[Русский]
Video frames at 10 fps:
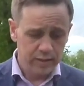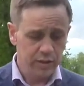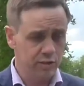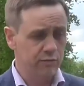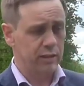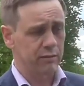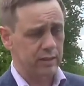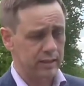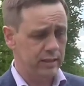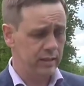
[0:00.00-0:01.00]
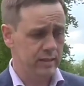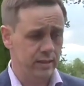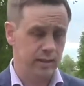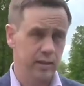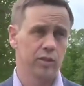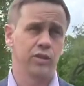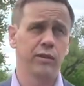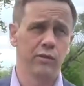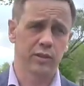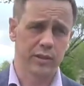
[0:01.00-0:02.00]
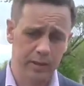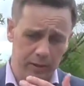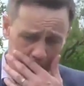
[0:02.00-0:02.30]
Нечего этого стыдиться, это человеческая